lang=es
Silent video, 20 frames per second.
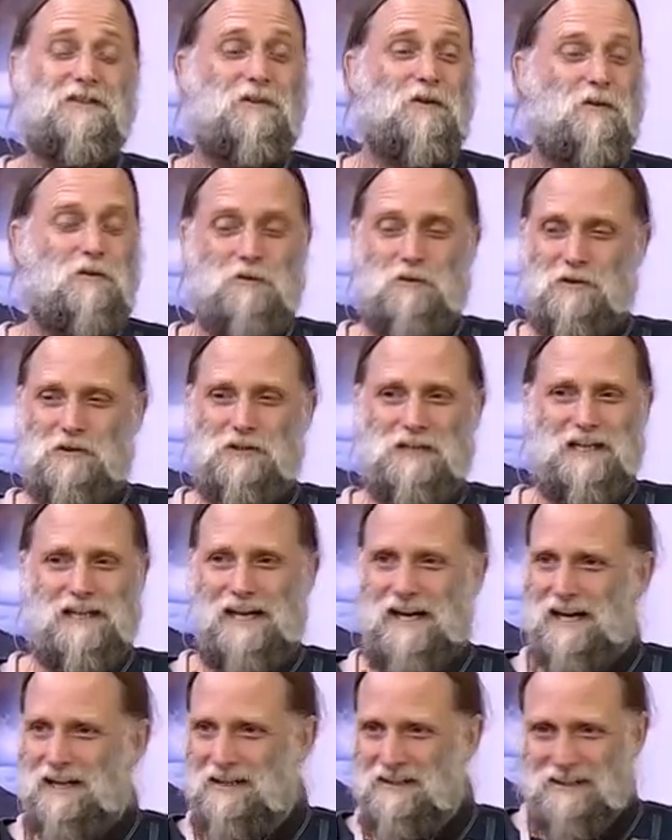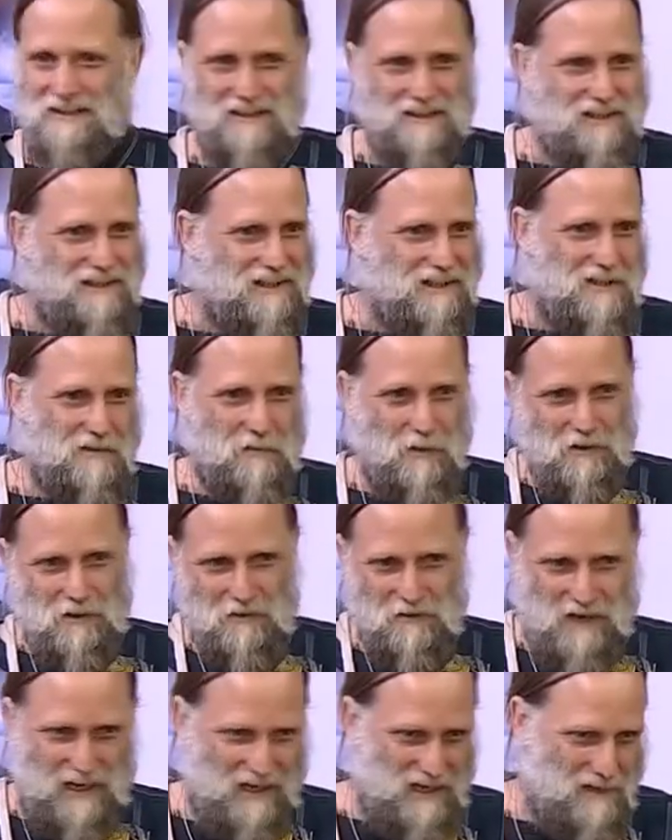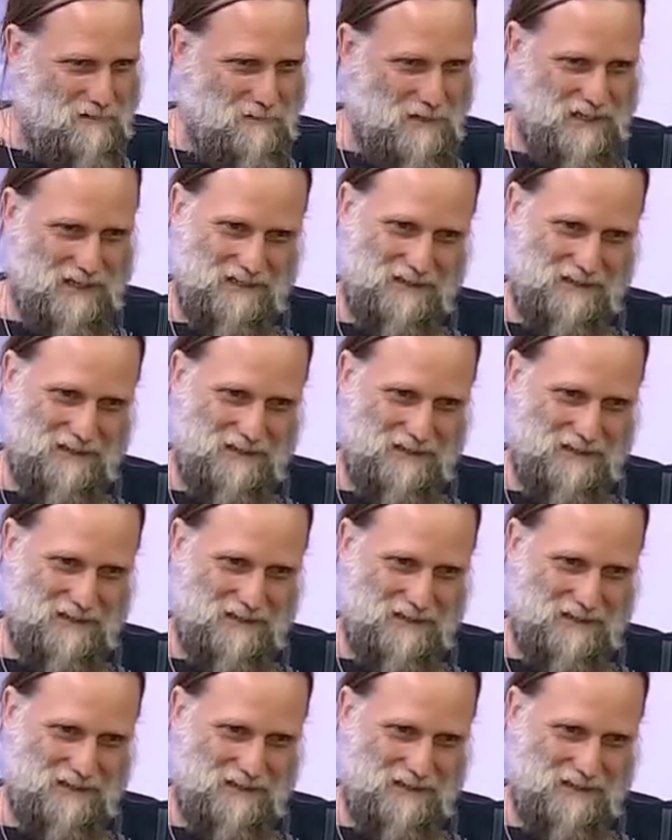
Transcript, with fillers: uno llegar y poner una cámara